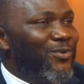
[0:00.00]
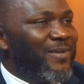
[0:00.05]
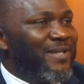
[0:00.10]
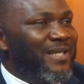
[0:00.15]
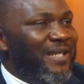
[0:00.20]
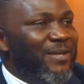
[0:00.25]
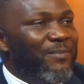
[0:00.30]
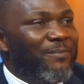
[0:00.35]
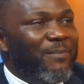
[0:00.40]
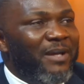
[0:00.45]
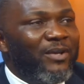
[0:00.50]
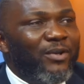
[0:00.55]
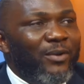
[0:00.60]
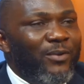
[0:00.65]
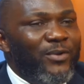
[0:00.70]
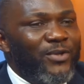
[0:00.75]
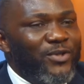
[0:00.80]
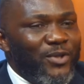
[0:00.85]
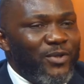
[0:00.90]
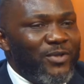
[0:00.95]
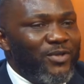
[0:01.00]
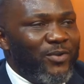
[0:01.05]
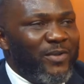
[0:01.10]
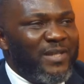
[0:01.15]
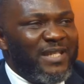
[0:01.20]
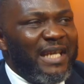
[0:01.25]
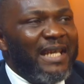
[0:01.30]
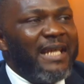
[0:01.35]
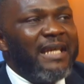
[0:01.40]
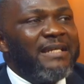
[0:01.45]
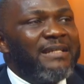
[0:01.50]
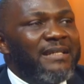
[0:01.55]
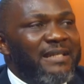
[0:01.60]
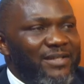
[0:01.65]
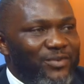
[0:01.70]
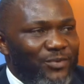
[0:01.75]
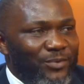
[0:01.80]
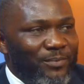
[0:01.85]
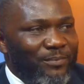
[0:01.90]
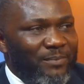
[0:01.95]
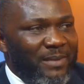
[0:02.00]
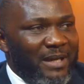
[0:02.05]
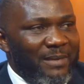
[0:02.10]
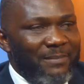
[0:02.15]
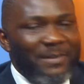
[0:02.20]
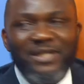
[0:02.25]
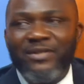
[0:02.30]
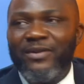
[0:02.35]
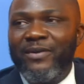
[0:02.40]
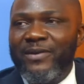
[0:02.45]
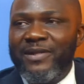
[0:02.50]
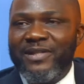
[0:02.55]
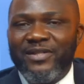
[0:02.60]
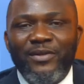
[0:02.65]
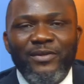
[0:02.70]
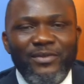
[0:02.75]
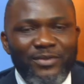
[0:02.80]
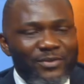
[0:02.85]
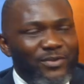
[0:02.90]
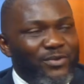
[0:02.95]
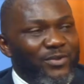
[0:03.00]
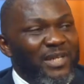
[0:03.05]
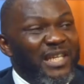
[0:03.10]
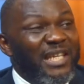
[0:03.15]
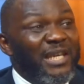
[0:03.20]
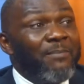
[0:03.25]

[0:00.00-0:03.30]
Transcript: ce n'est pas dans le sens que ça n'existe pas, mais c'est dans le sens de ce qui n'est